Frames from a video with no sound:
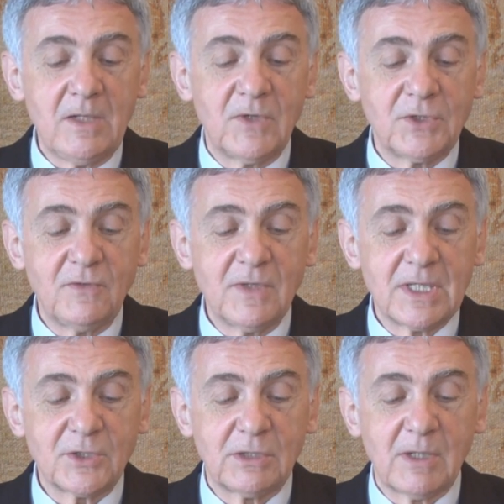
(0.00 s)
i właściwie
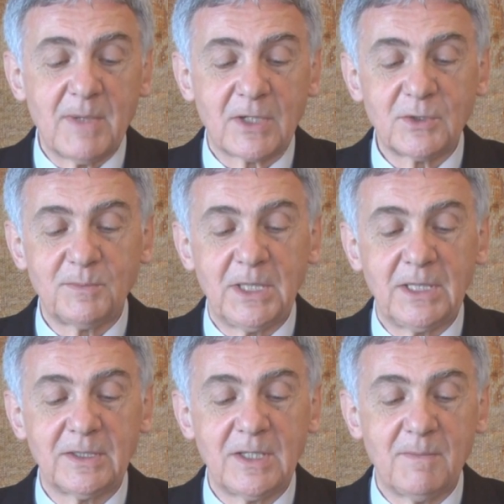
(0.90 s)
zaczęła bardzo
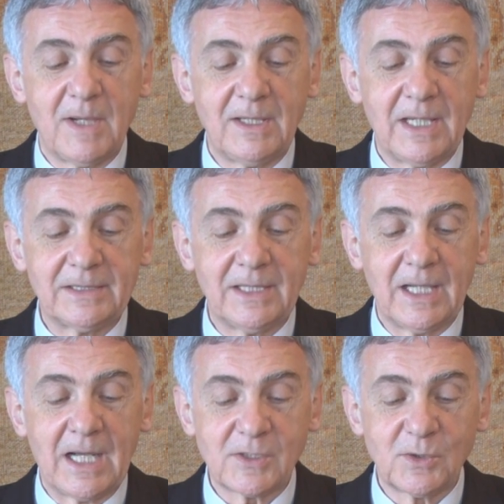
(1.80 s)
pięknie
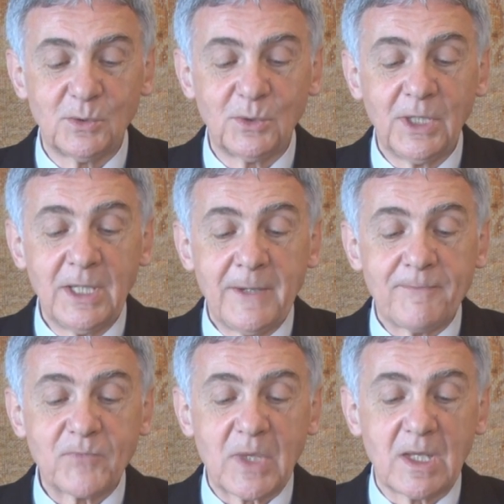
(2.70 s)
balladę Azdur,
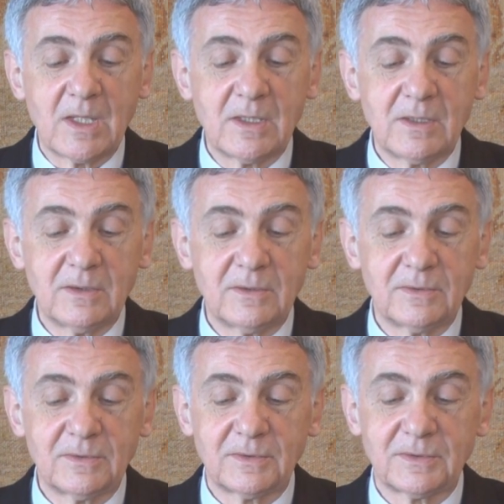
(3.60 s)

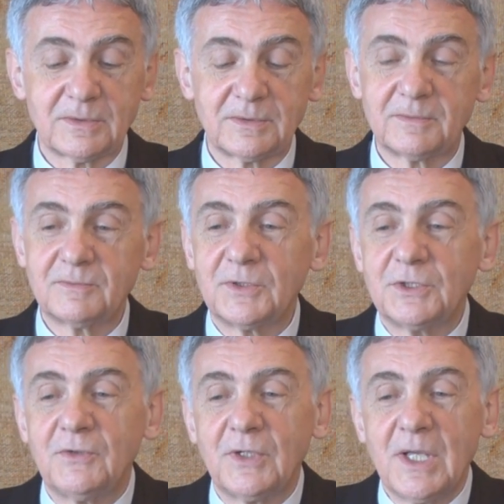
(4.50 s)
Y,
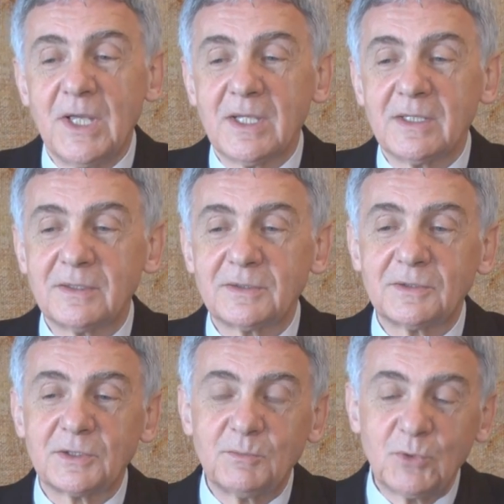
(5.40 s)
właściwie y,
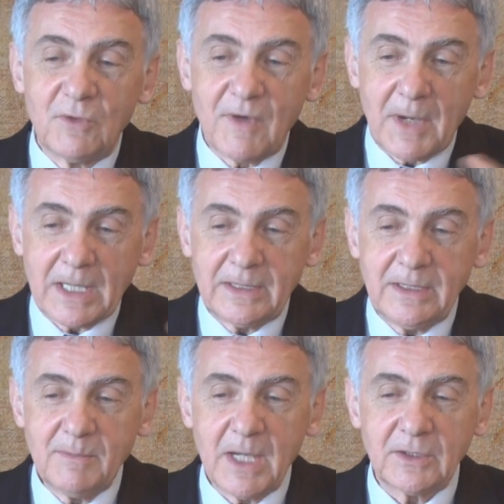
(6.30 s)
zbudowała
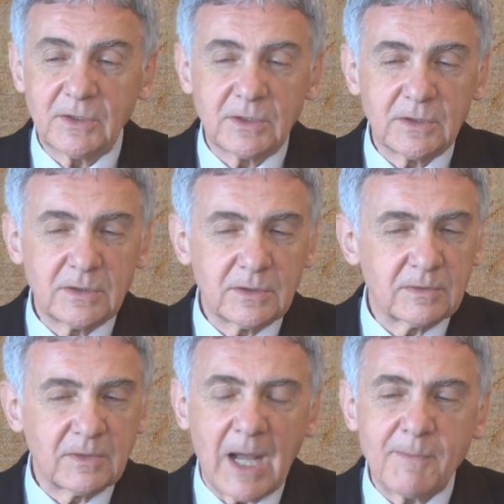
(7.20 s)
klimat, y,
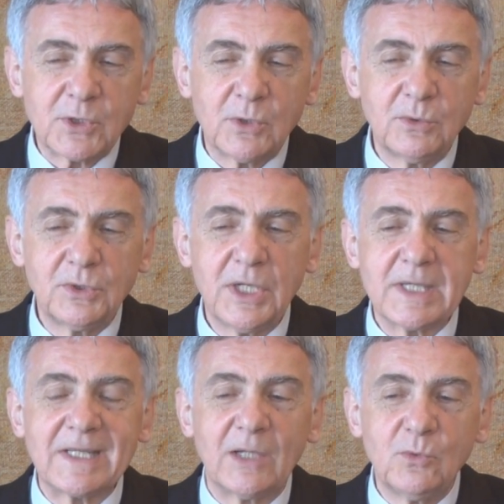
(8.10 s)

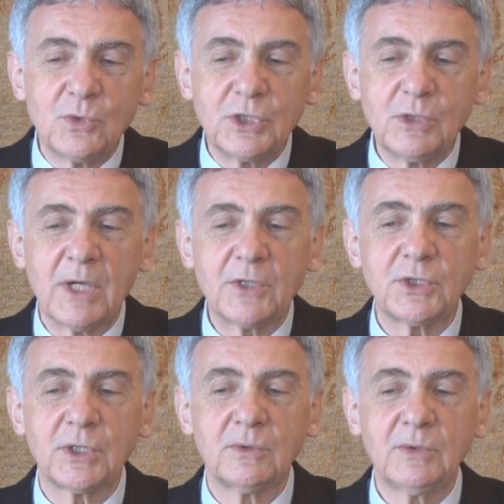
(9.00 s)
absolutnie zanurzyła
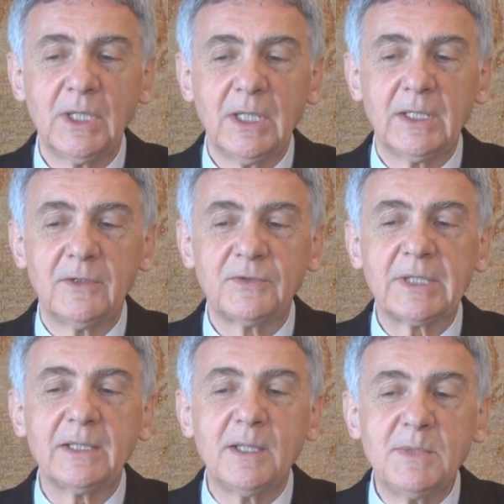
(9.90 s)
się w
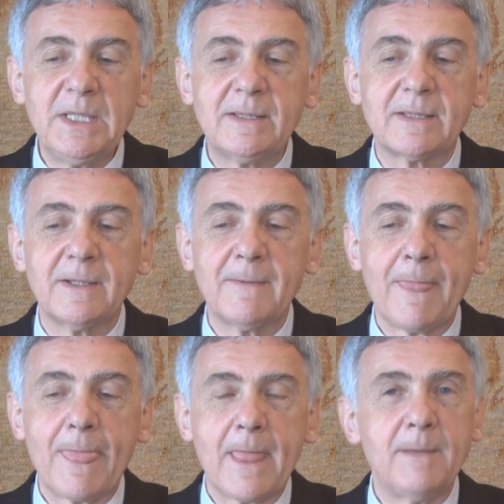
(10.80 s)
tajemnicę
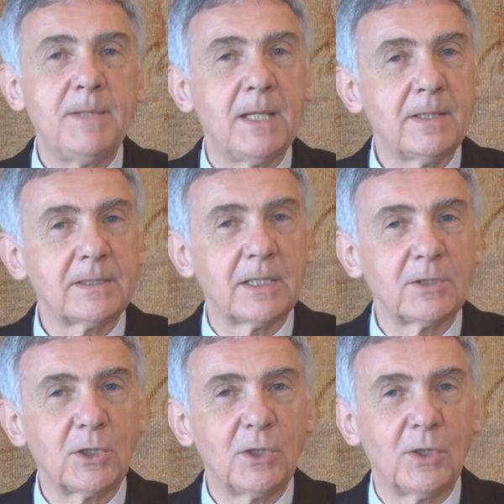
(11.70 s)
piękna
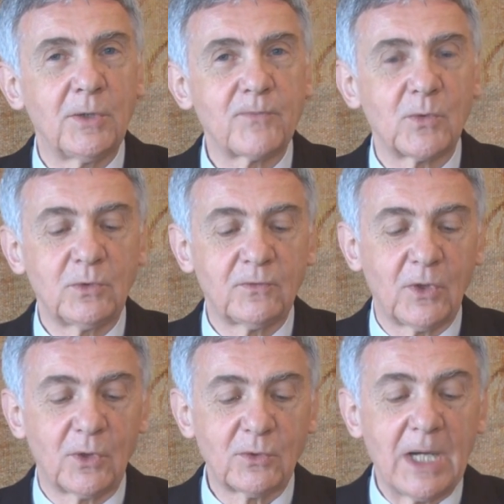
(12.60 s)
tego
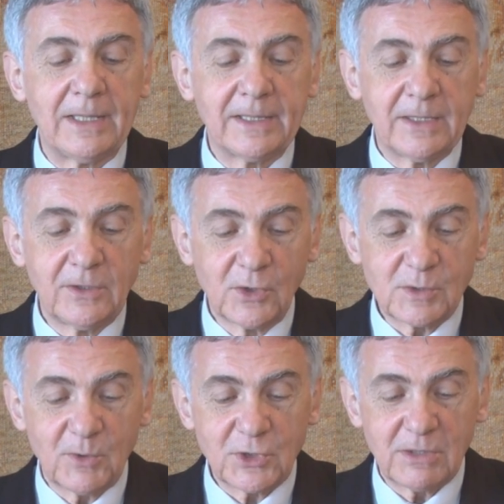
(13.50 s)
utworu, ale kiedy
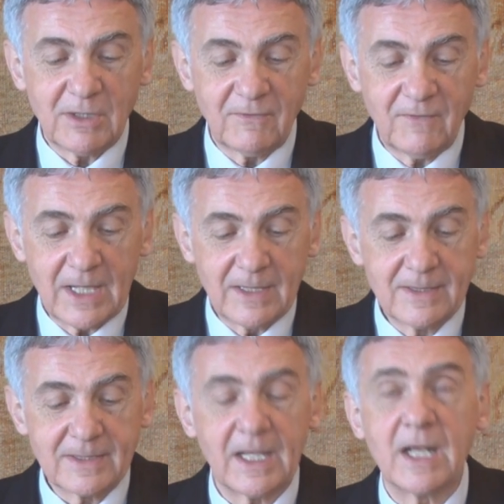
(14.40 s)
rozpoczęła
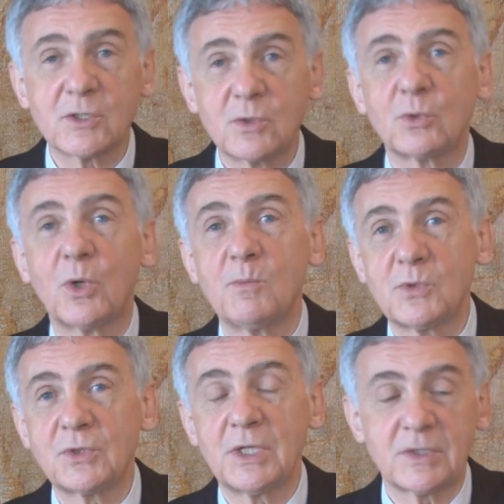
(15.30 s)
walc Azdur op.
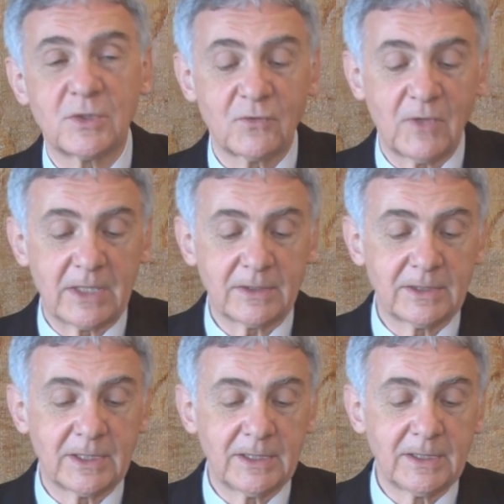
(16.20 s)
34,
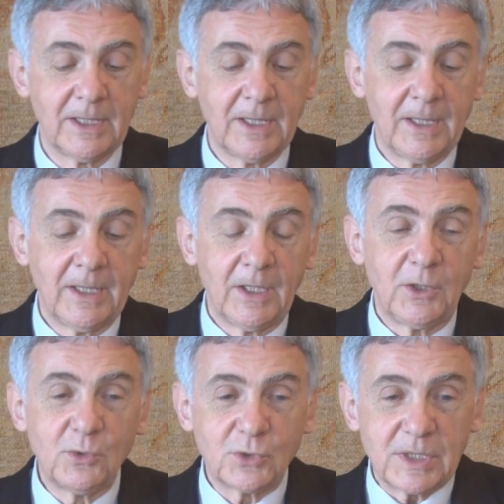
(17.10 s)

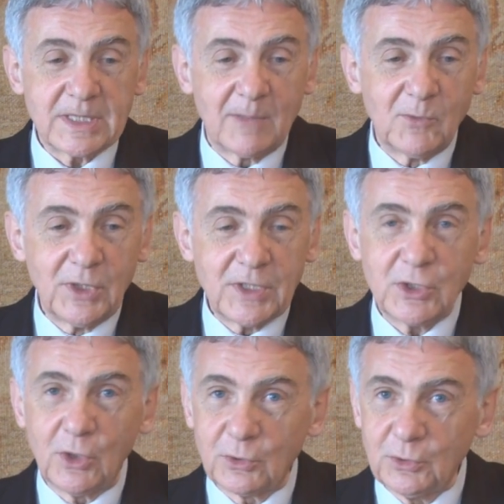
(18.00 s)
już samo
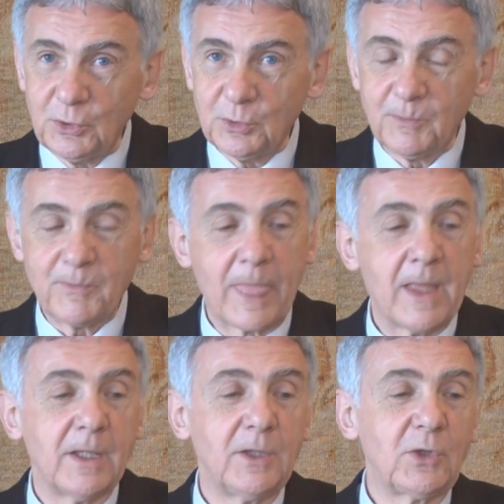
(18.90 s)
egzordium,
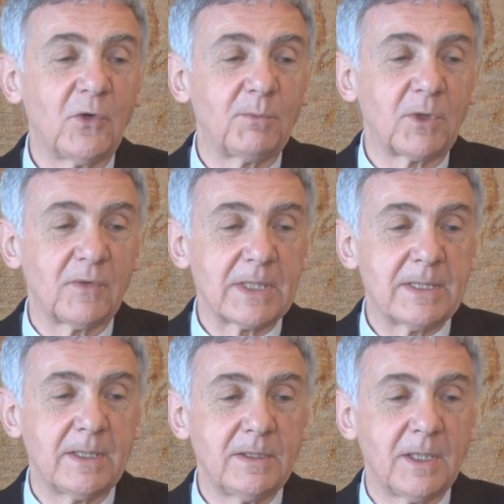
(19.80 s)
to
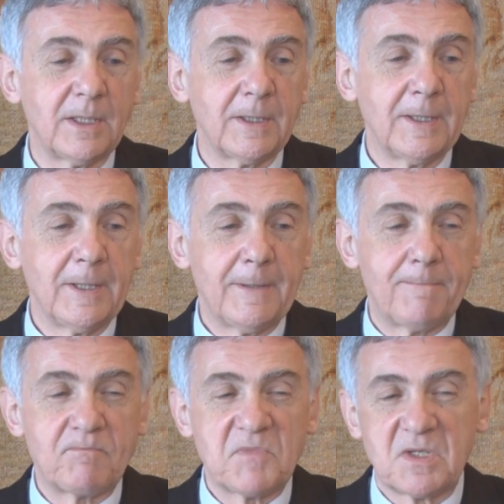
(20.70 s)
wprowadzenie,
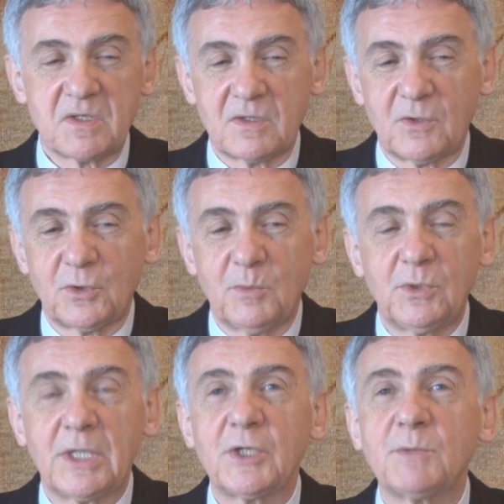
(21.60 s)
coś to
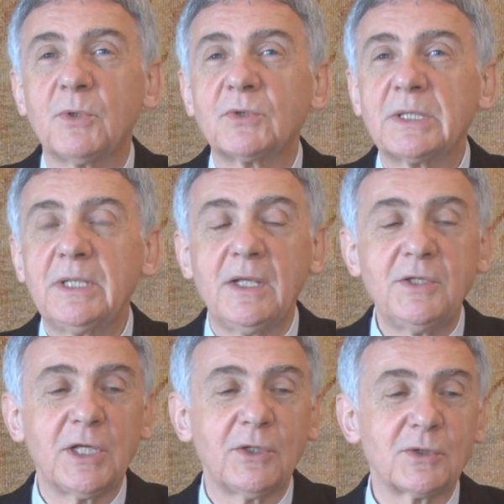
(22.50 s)
było jakieś
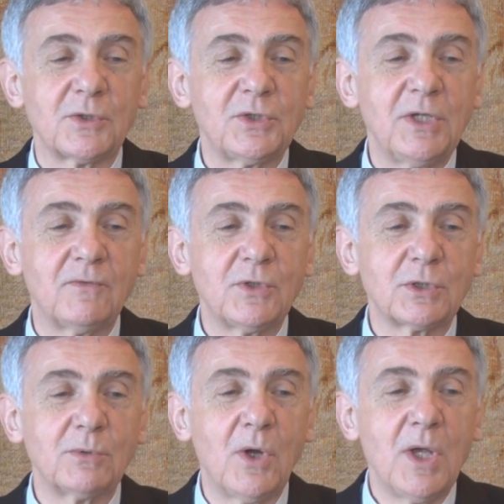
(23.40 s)
potknięcie, no coś nie
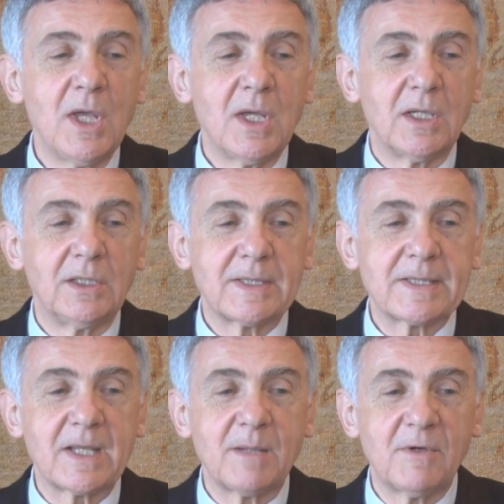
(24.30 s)
wyszło,
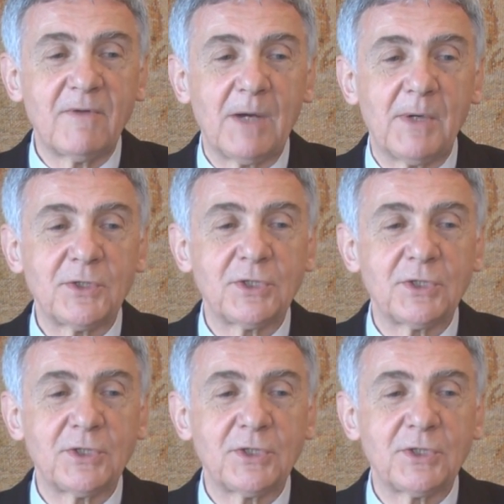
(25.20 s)
stremowała